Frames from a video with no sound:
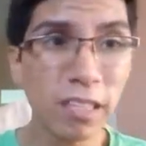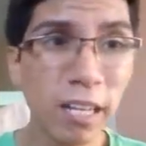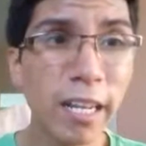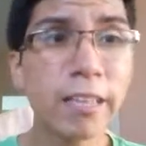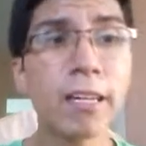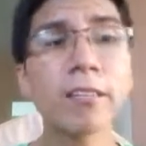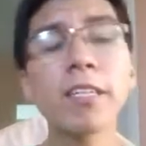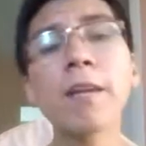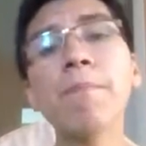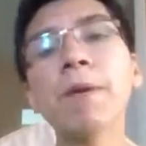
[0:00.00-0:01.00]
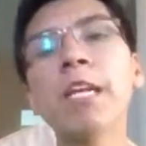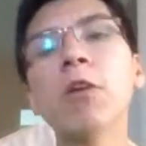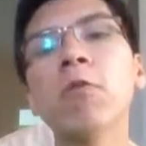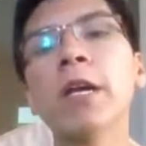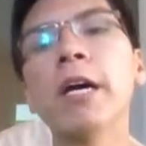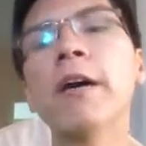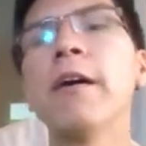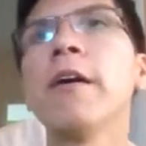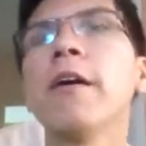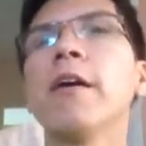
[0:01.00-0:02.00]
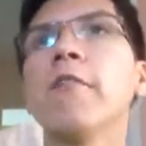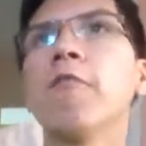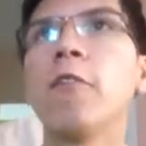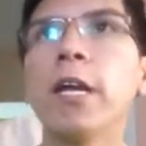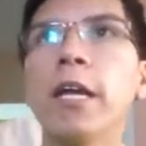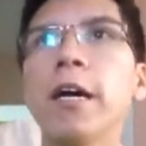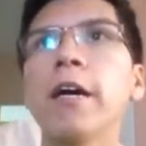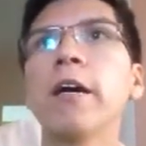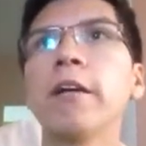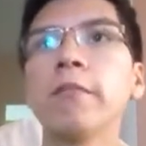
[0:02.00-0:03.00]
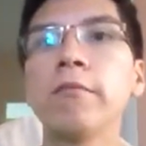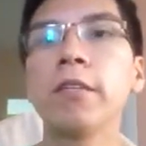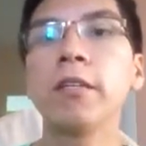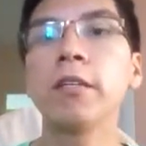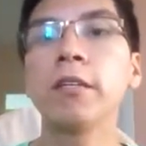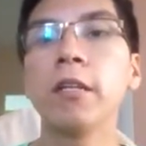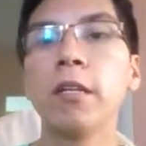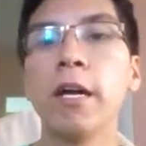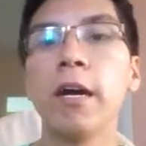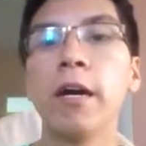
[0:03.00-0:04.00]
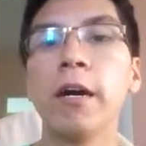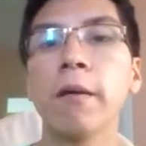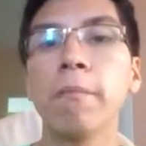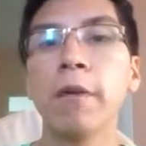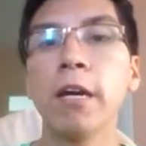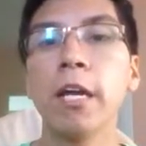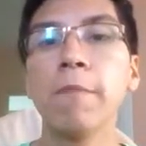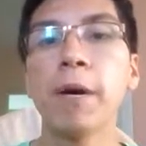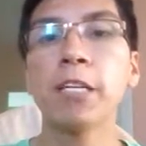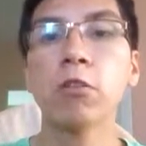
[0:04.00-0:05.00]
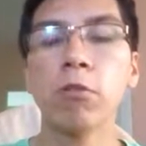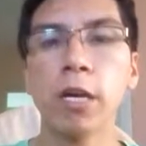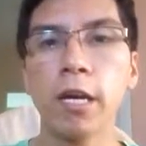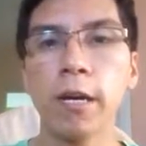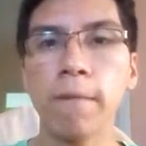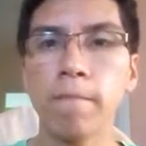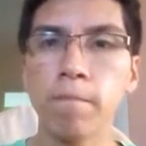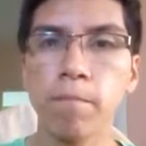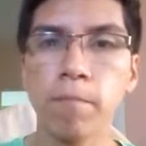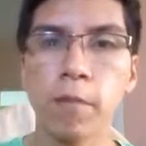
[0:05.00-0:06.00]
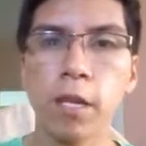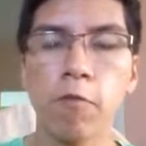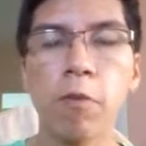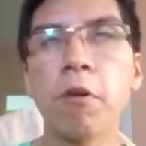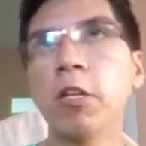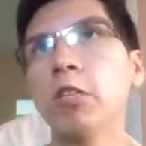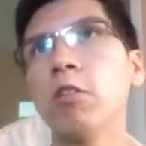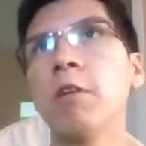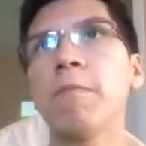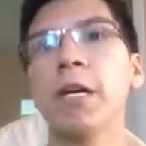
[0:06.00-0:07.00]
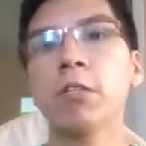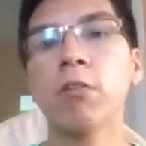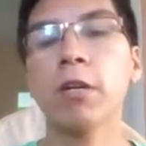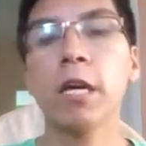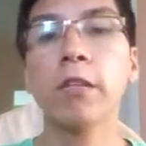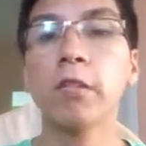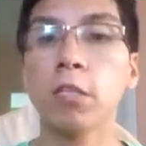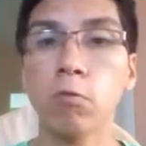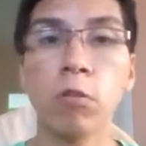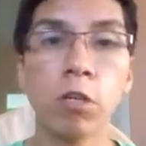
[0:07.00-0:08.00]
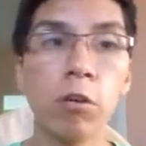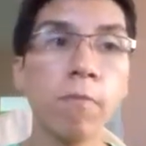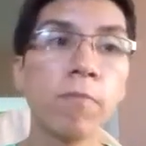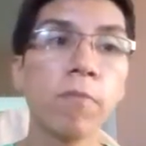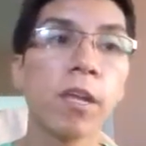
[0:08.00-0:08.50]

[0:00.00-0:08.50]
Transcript: La tercera película fue la, la el paso que fue mejor dicho el vaso que desunió